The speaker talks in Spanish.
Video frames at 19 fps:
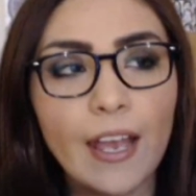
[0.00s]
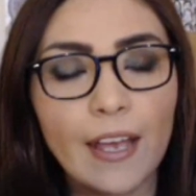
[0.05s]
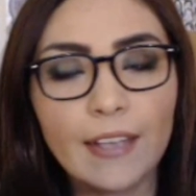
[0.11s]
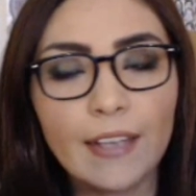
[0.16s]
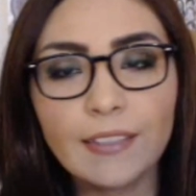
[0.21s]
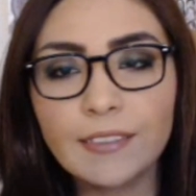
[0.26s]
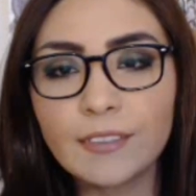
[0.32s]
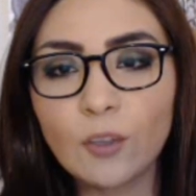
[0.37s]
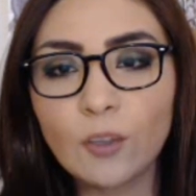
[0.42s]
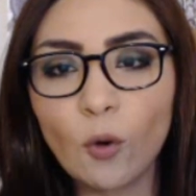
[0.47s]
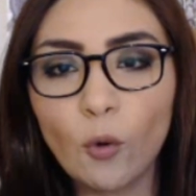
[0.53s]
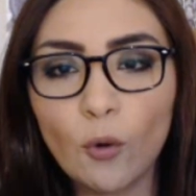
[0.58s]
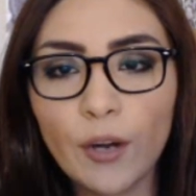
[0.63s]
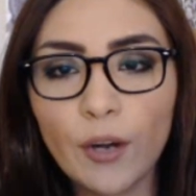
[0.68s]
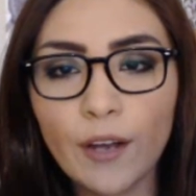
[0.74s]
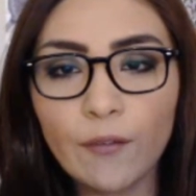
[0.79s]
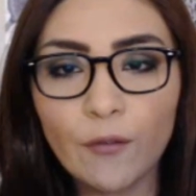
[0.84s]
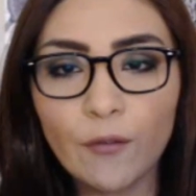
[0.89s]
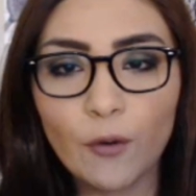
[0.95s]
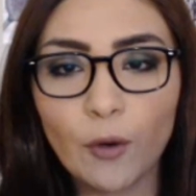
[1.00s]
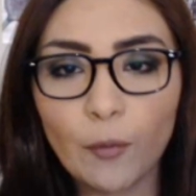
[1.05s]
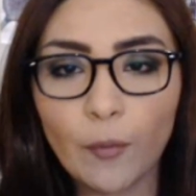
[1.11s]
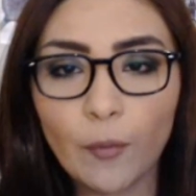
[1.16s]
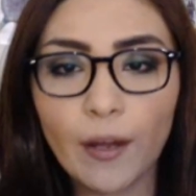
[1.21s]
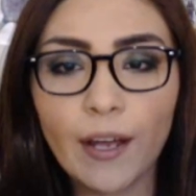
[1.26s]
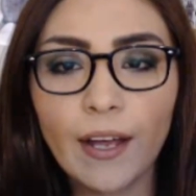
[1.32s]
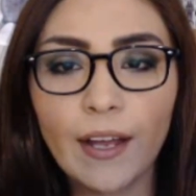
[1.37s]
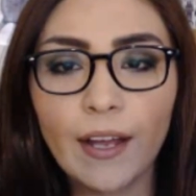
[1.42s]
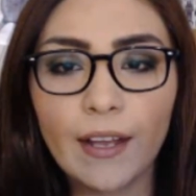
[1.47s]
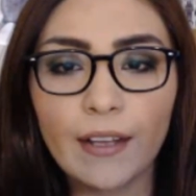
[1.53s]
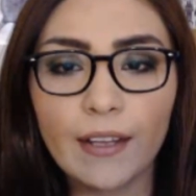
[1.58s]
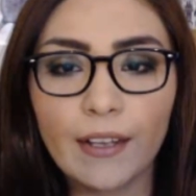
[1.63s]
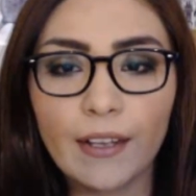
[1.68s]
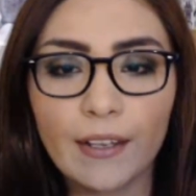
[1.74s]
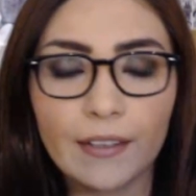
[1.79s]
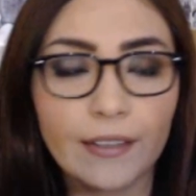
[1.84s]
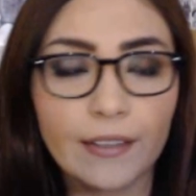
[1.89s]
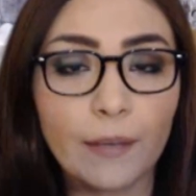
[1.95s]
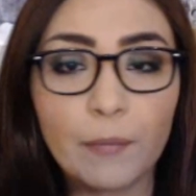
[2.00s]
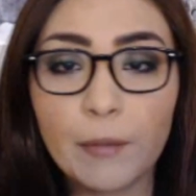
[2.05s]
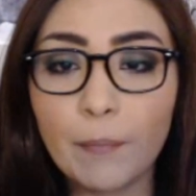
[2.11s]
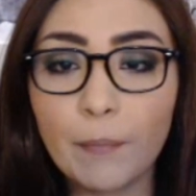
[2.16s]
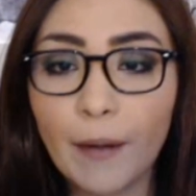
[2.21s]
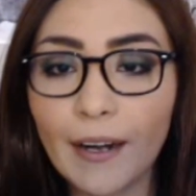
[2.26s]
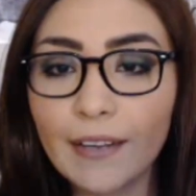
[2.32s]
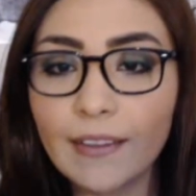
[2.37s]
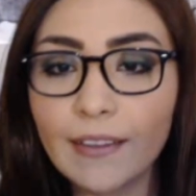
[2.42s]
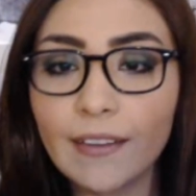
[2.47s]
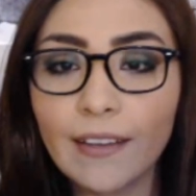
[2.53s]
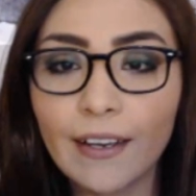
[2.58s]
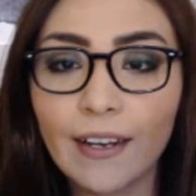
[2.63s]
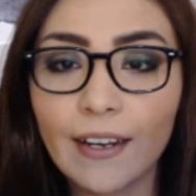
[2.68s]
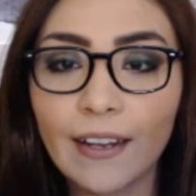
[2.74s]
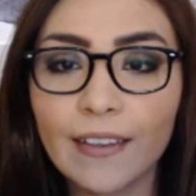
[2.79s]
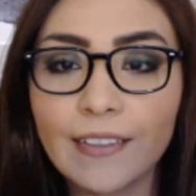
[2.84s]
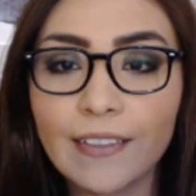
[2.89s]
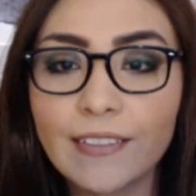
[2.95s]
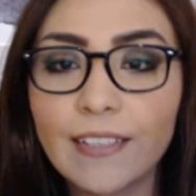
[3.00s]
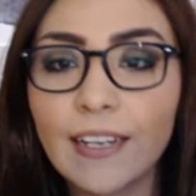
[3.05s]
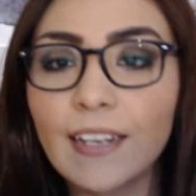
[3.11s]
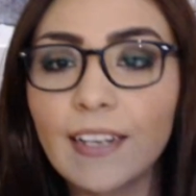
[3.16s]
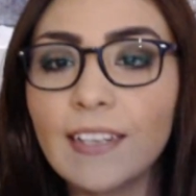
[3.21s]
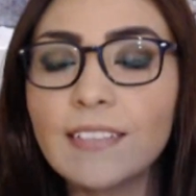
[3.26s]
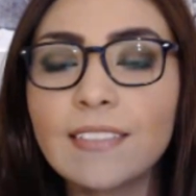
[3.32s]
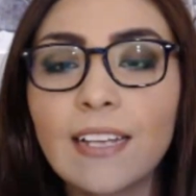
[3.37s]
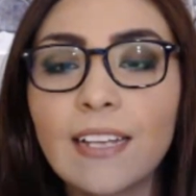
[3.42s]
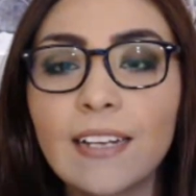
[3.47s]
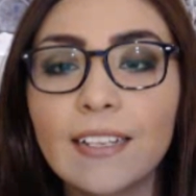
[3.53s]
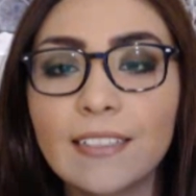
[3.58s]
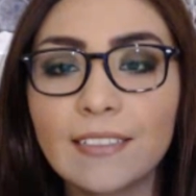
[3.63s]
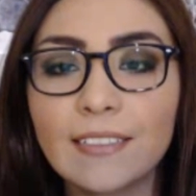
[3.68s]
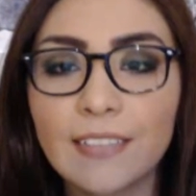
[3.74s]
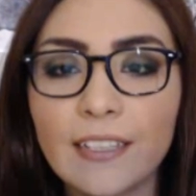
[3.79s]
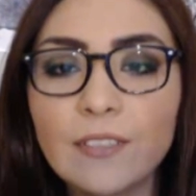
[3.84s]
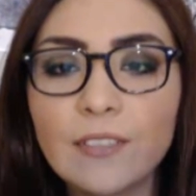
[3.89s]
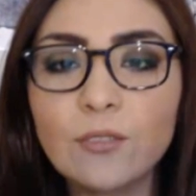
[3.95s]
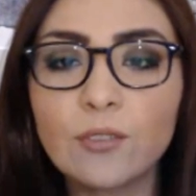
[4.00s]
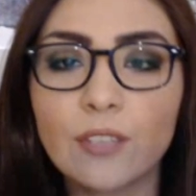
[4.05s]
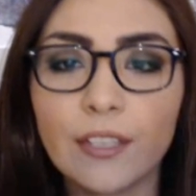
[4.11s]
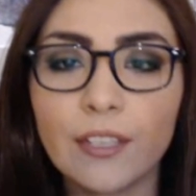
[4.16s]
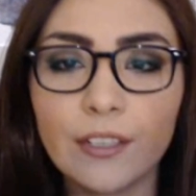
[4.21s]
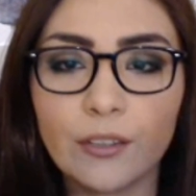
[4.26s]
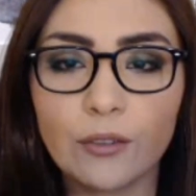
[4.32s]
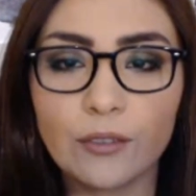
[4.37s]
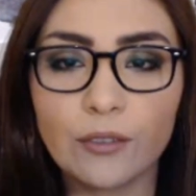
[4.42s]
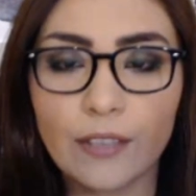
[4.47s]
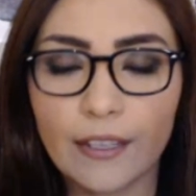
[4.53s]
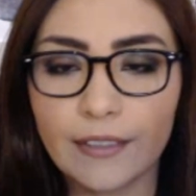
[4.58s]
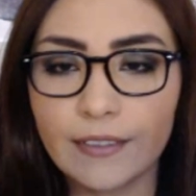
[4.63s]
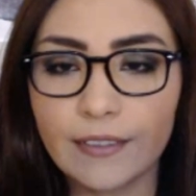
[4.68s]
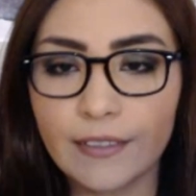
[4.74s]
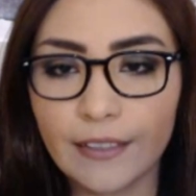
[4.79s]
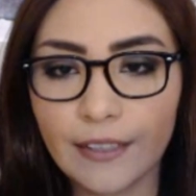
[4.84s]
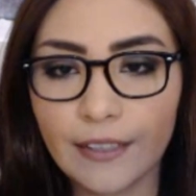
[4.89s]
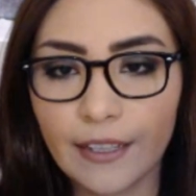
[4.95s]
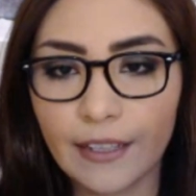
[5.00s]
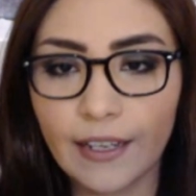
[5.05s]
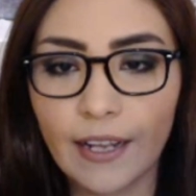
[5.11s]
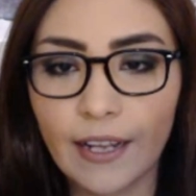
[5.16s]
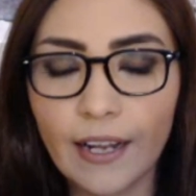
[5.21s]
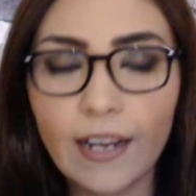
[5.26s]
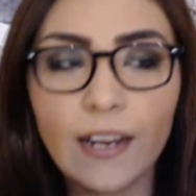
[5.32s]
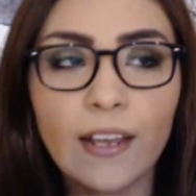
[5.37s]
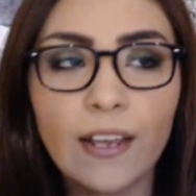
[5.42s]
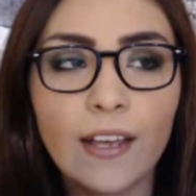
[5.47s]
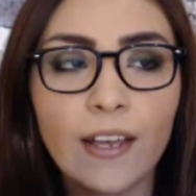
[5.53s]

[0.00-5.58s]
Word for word: Es una forma ah, de mi parte de agradecerles el que estén suscritos a este canal.